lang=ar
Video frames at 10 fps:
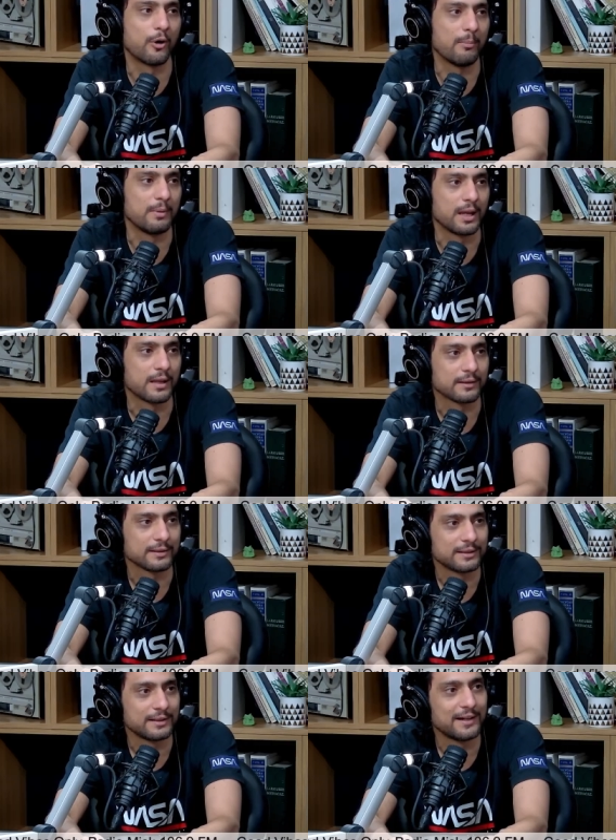امي بو
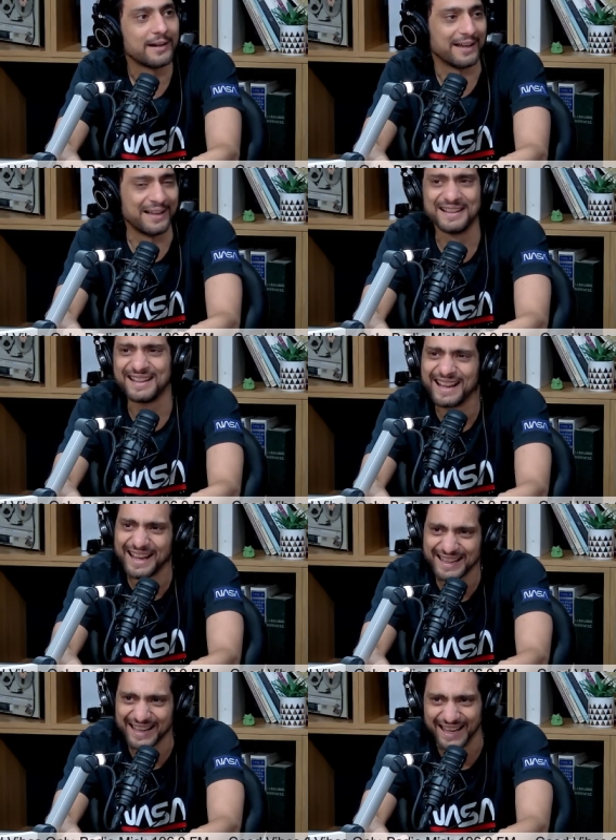اه عادي معناها
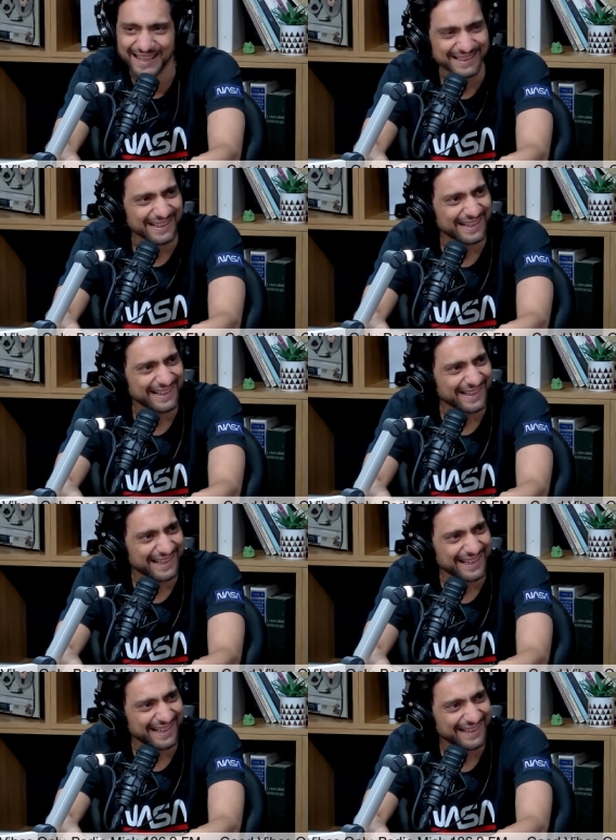آه، ما
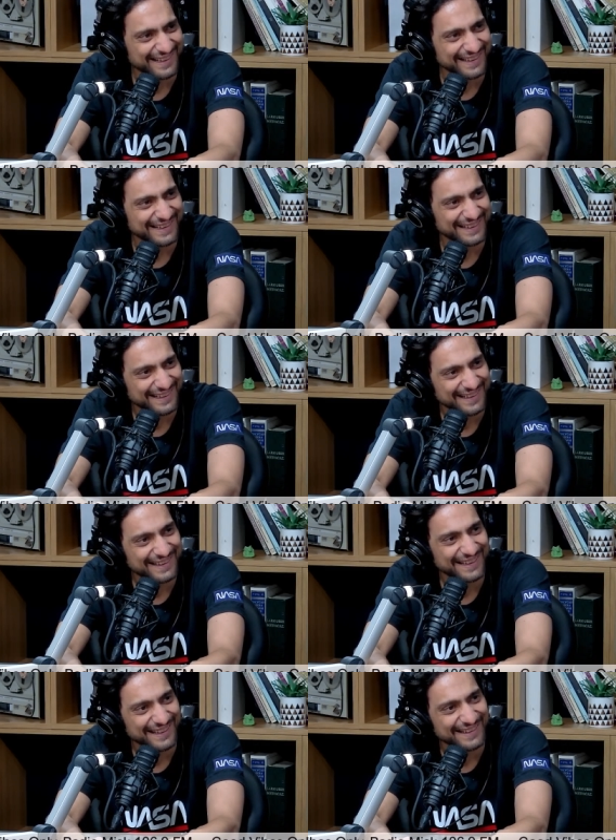يخلقش يا دي